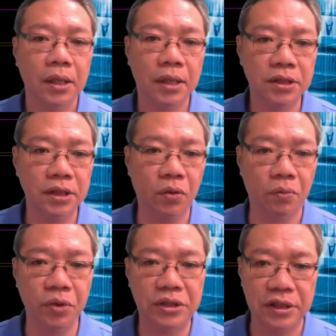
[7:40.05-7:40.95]
那今天我
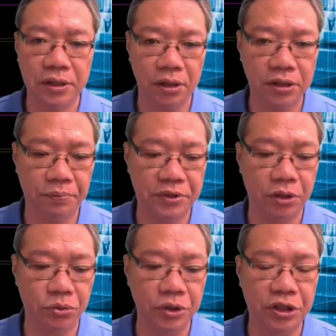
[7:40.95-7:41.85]
们会介绍一些比
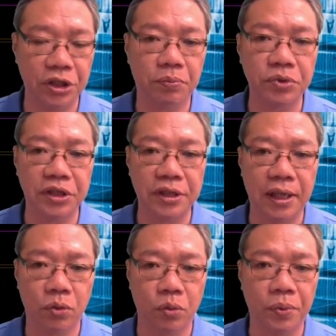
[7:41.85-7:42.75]
较属于底部形
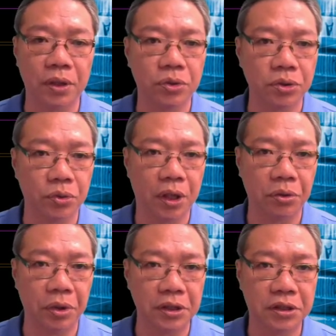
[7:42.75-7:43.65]
态的股票，最主要的
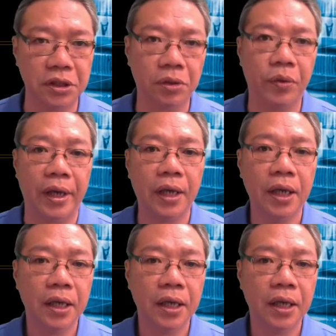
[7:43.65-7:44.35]
原因是因为。